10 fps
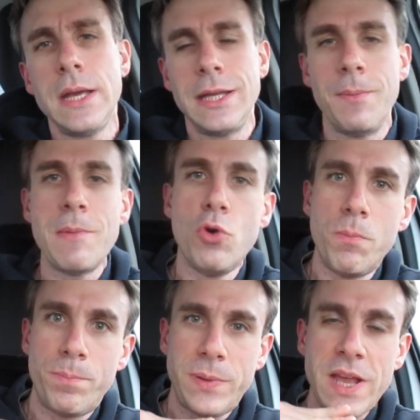Il y a même le
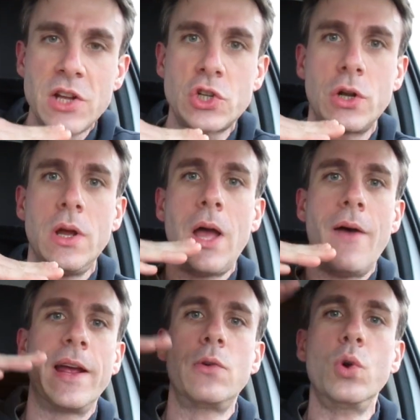piège
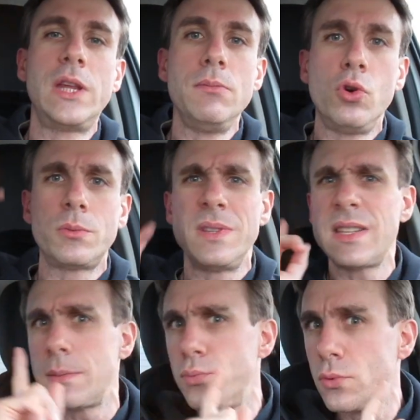avec l'eau qui monte, mais ça
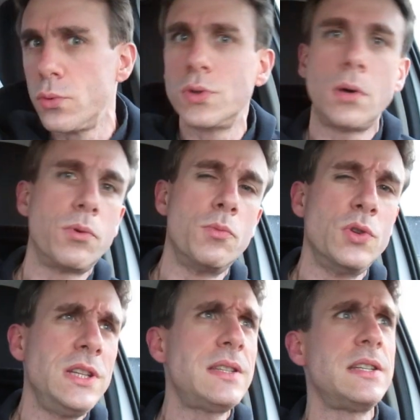c'est plutôt le temple
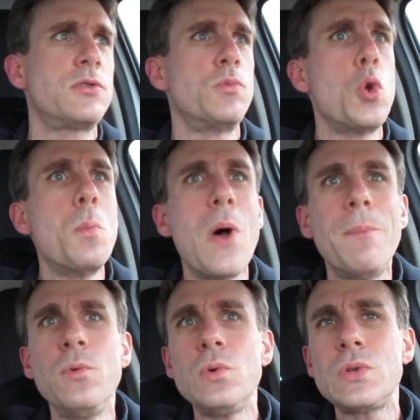maudit si je ne
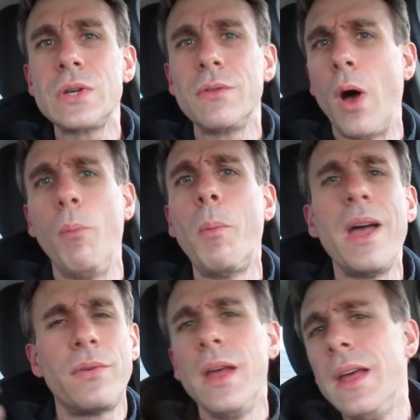m'abuse. Enfin bon
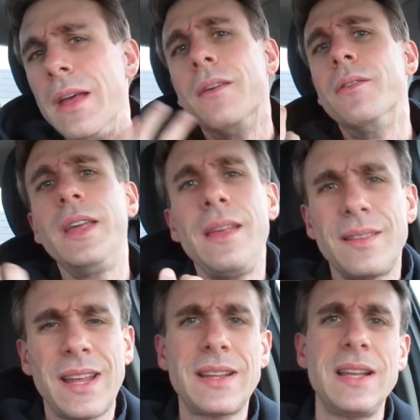bref, vous voyez,
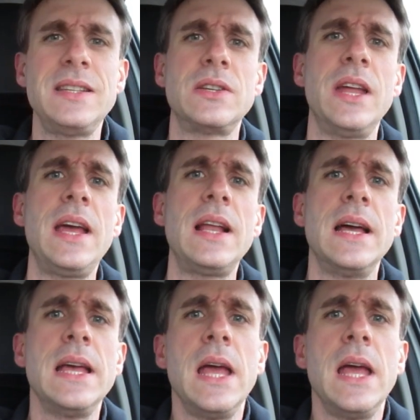très traditionnel.